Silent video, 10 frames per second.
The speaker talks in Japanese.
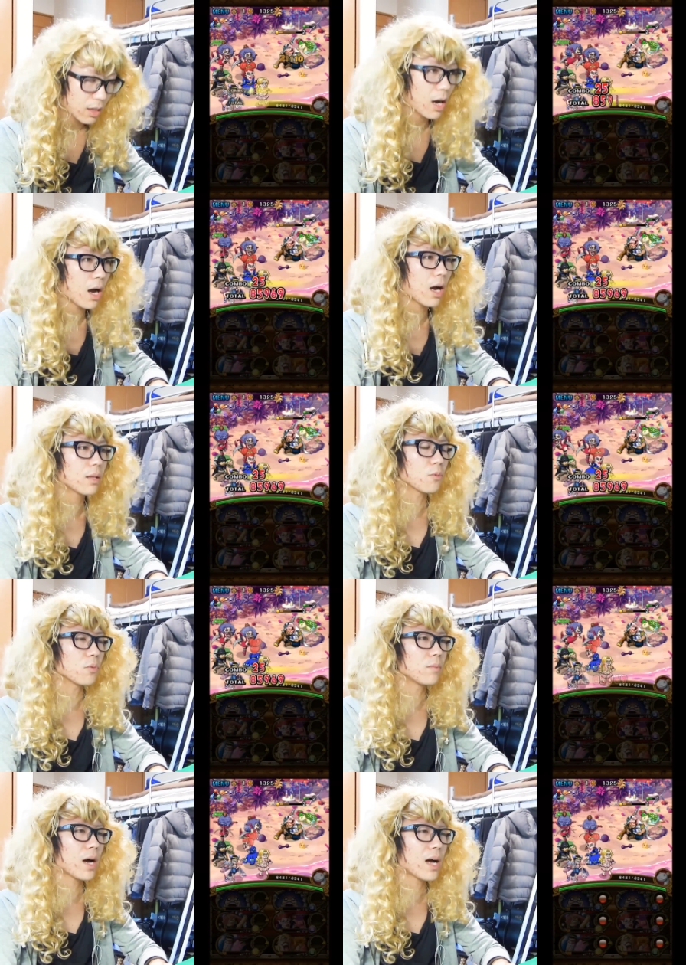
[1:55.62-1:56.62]
ああ、で
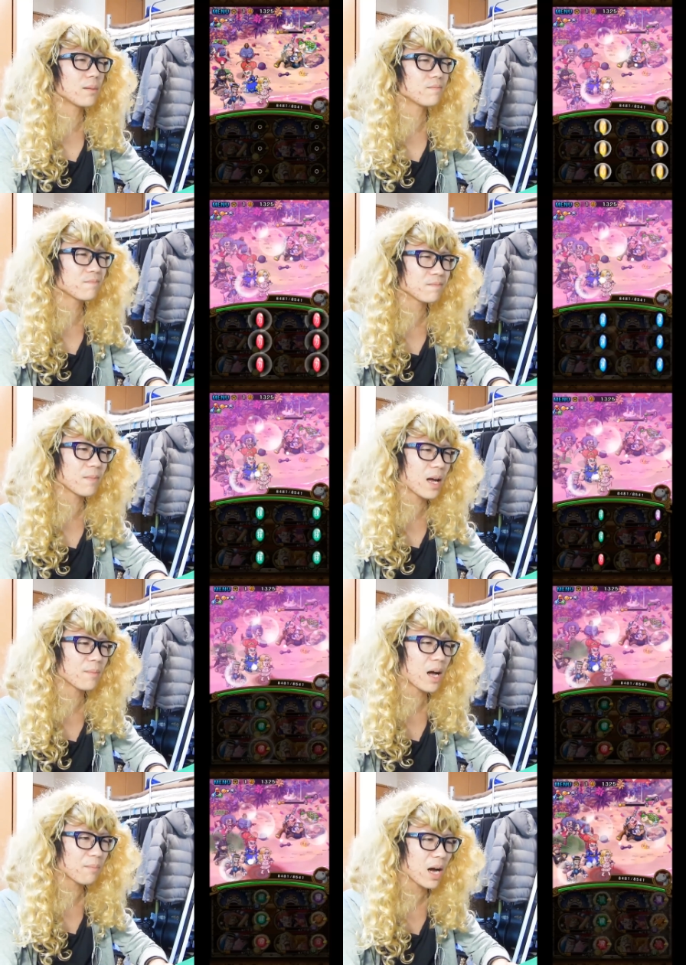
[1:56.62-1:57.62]
も、まあ、うん、ま
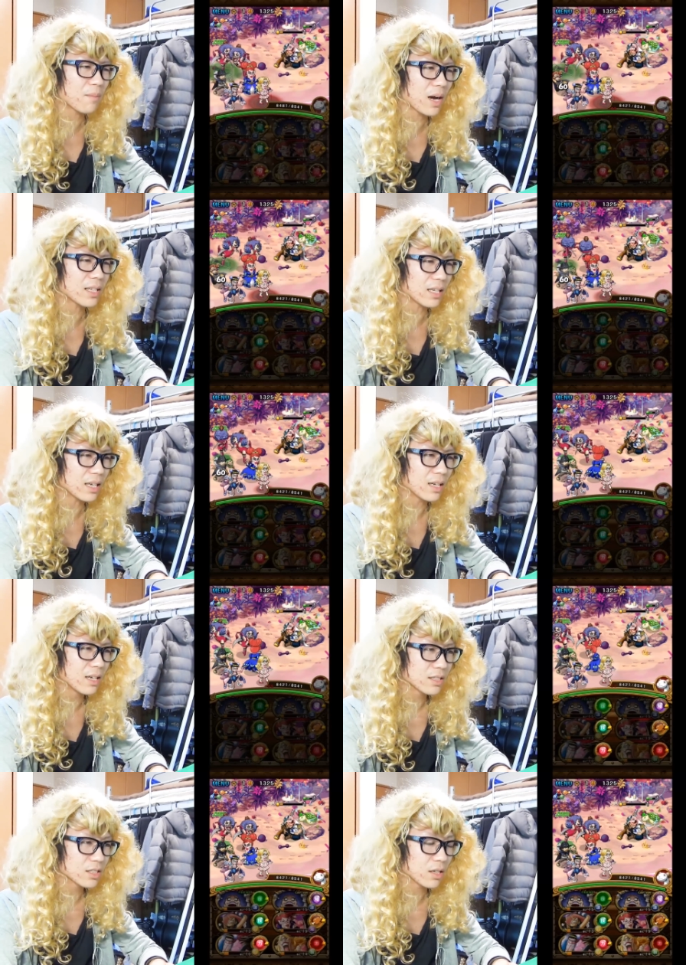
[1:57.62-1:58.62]
あまあまあまあだね。
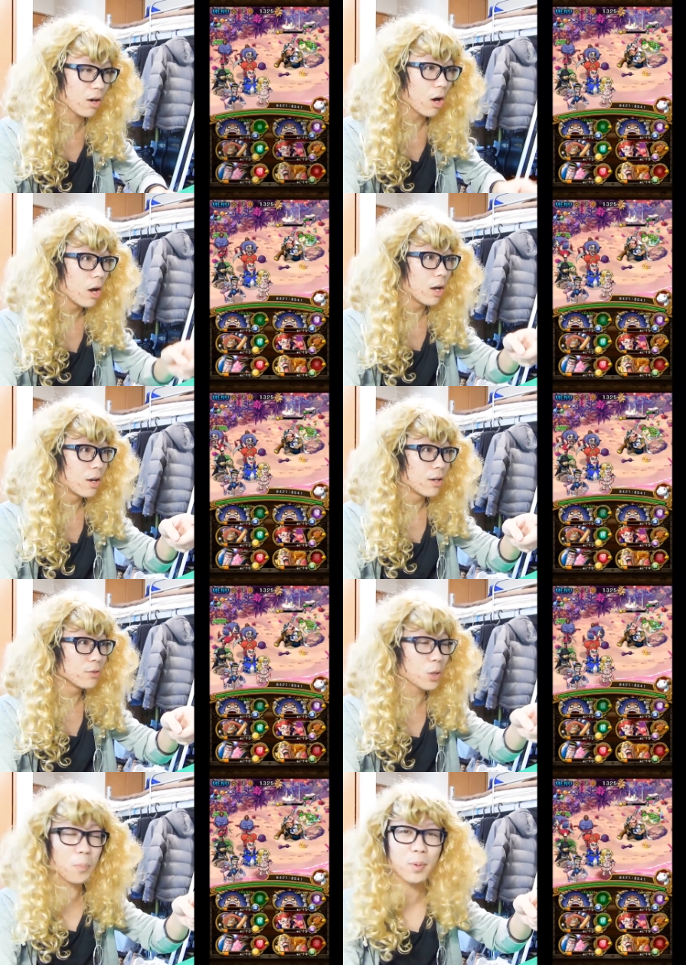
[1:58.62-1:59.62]
あ、
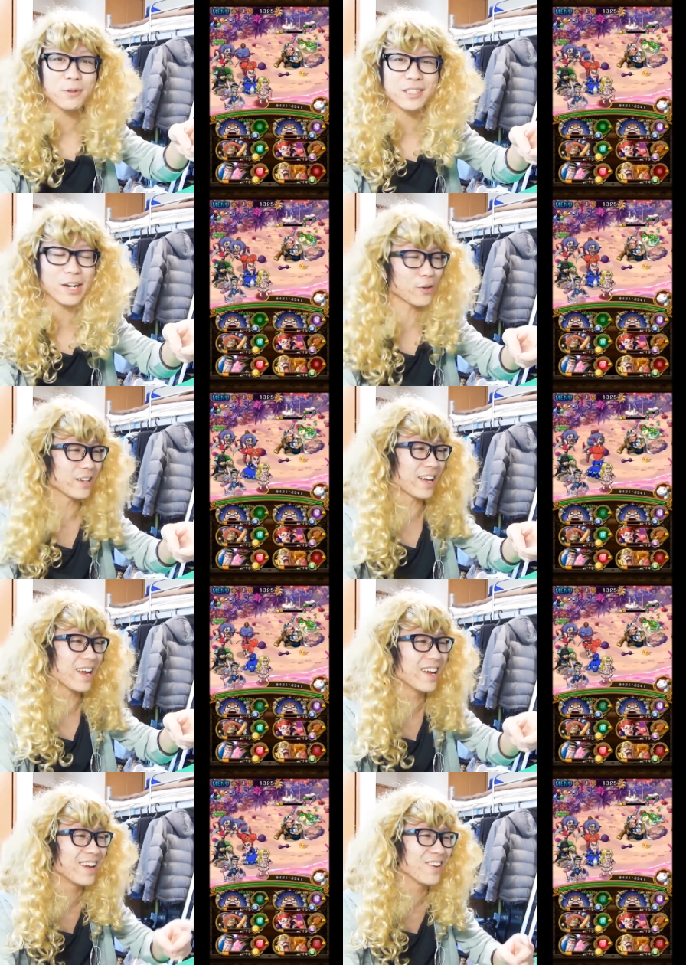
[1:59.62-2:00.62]
ウソップ分しか食らわない。
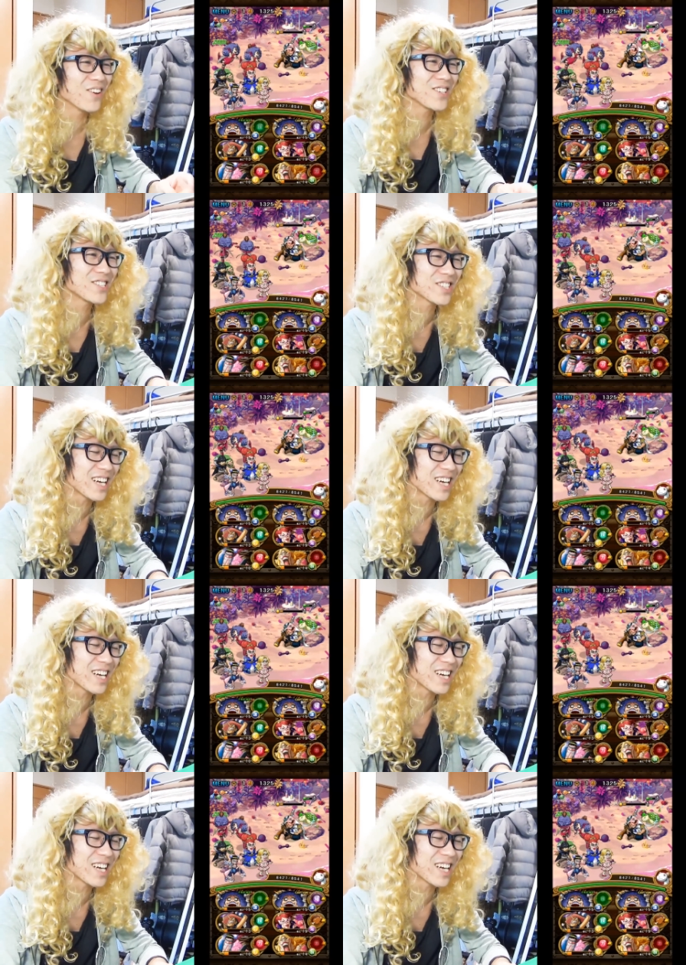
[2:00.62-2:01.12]
60